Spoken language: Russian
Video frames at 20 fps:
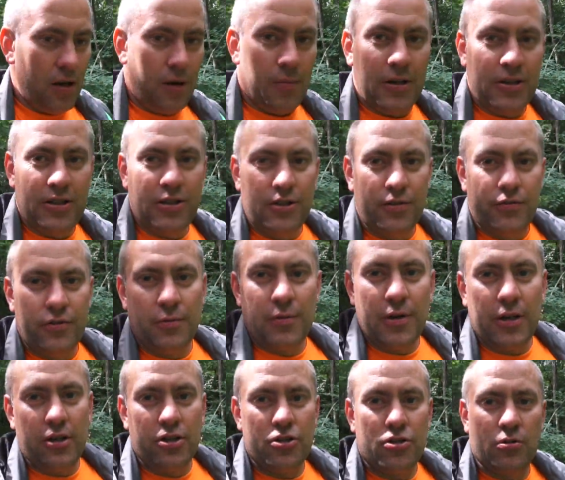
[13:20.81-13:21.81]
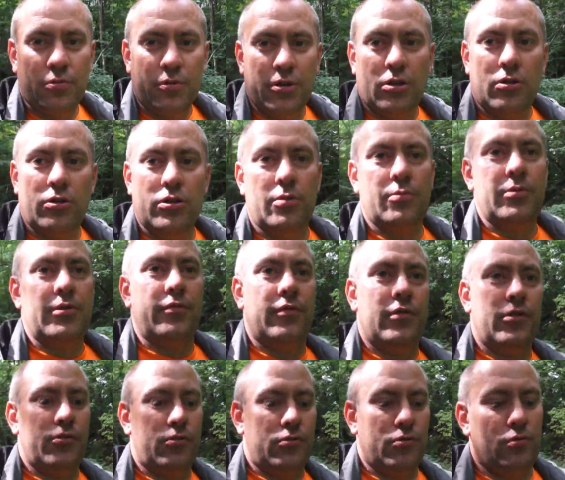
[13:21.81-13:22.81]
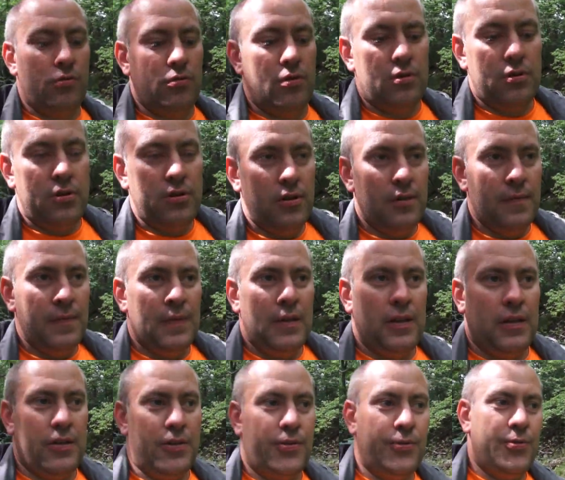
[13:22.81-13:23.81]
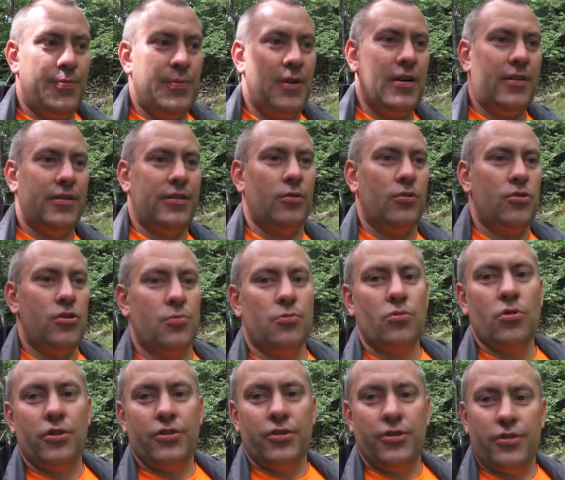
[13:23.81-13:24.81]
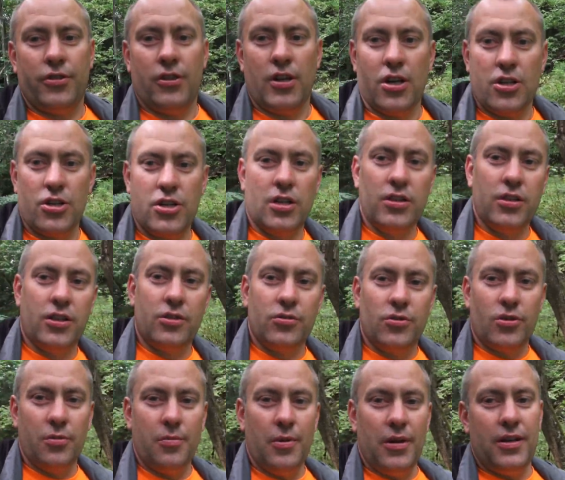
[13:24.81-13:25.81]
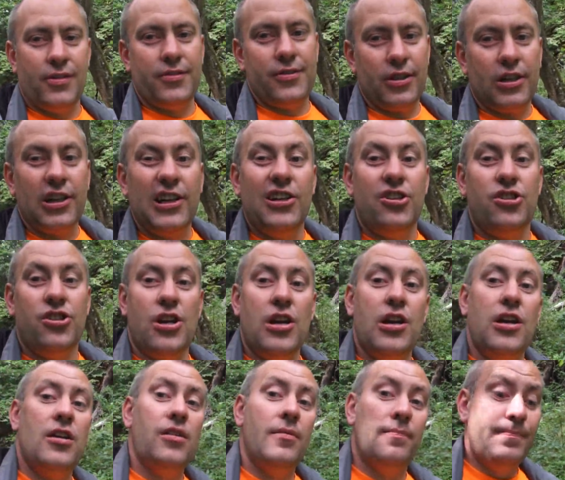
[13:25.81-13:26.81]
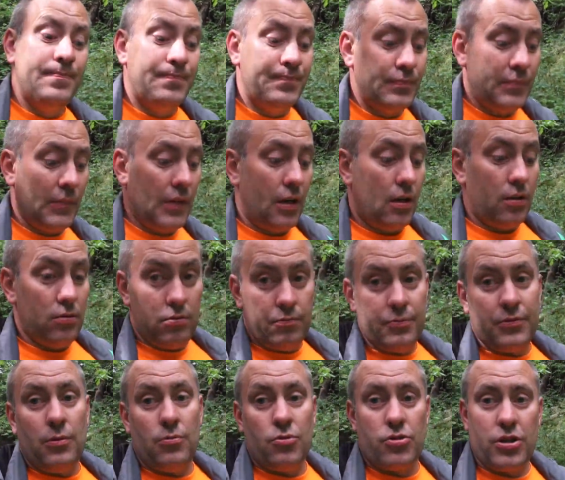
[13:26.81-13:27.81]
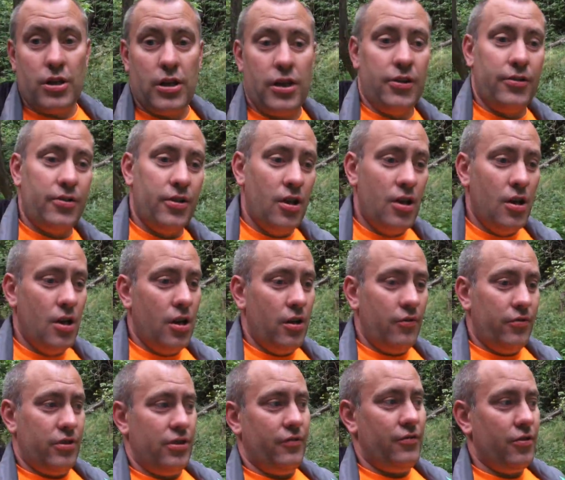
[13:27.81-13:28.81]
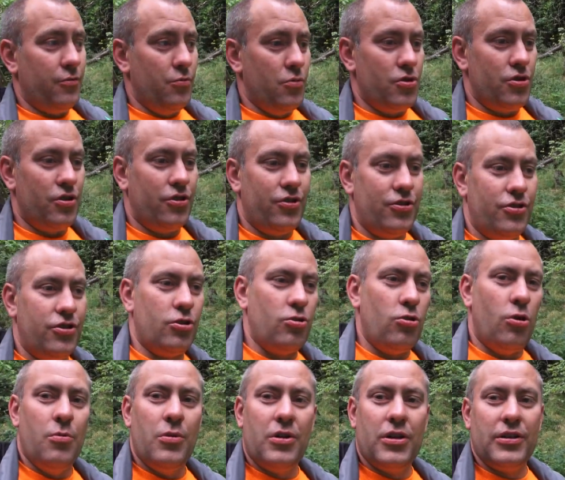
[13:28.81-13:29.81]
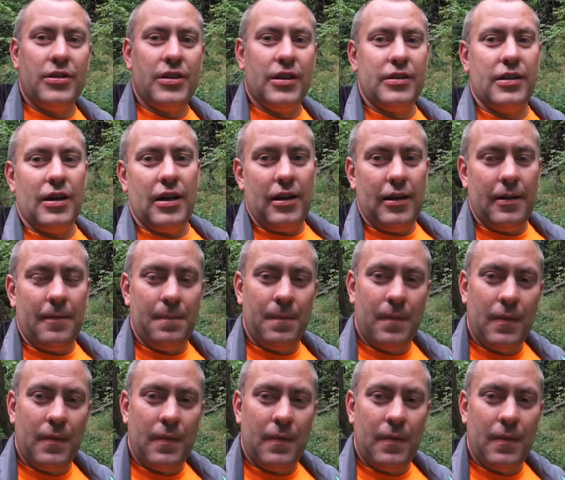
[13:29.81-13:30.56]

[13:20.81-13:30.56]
Обратите внимание, что мы находимся в лесу, и, разумеется, очень много здесь горожан, которые боятся клещей, ну, потому что лес, всевозможных насекомых и так далее.